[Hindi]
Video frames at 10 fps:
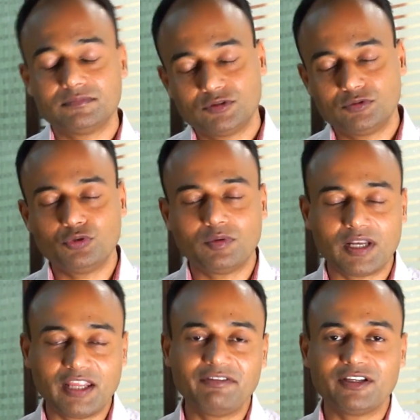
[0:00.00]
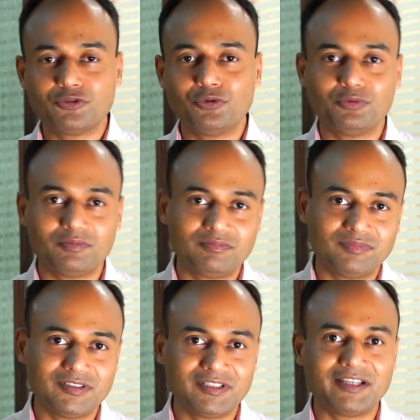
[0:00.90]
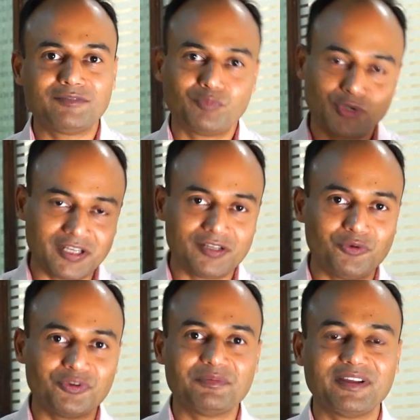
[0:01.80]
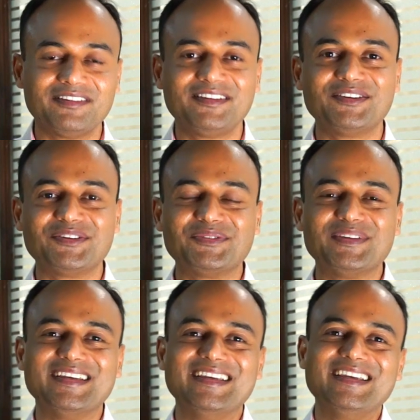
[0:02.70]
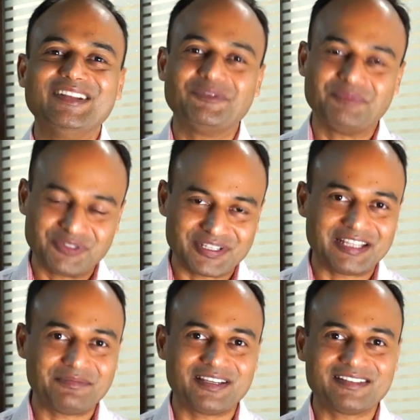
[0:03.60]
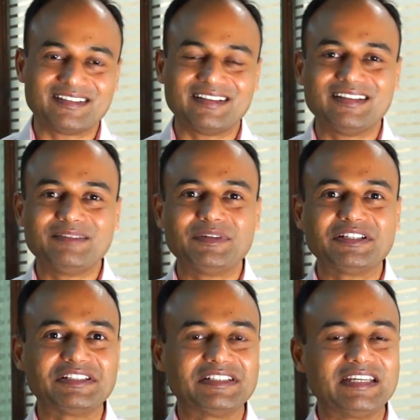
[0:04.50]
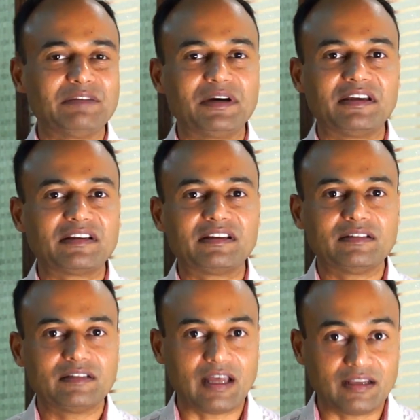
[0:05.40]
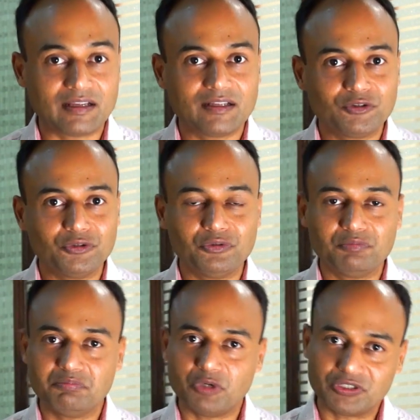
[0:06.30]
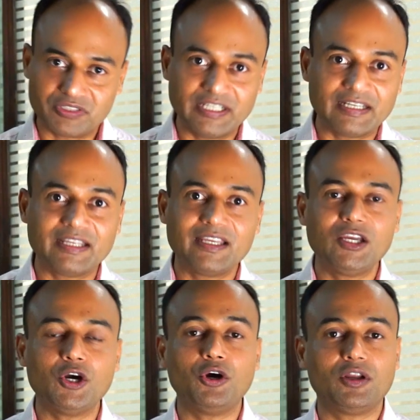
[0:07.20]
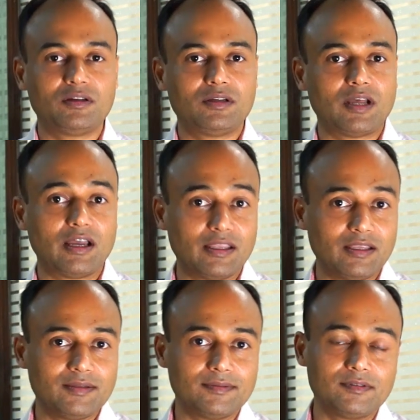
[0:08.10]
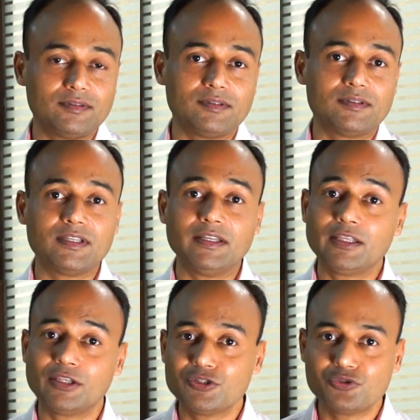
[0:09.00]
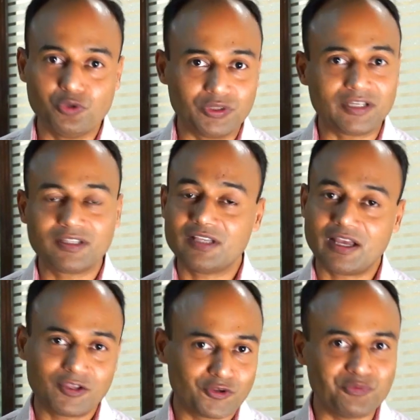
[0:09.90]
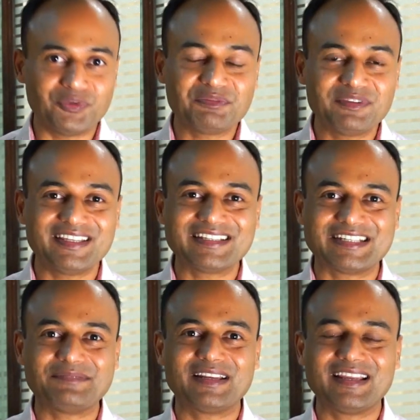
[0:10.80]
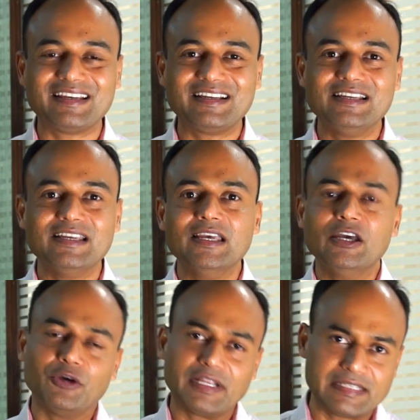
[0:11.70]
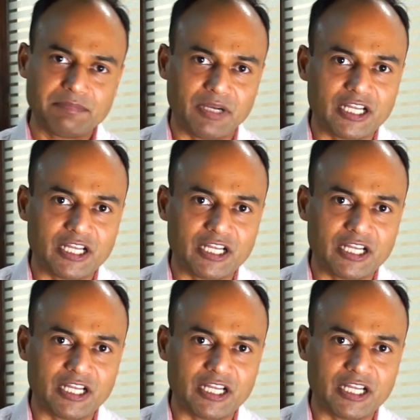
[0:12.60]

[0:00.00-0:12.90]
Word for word: जो अलाइव हैं जो लोग जितने हैं पुराने लोगों की बात नहीं कर रहा हूँ उनमें तो ज़्यादा भी आ सकता था पर छः बार आना तो बहुत रेयर है और आगे सन 2100 तक की आगे कोई उम्मीद भी नहीं है छः बार आएगा और ऐसे ही पाँच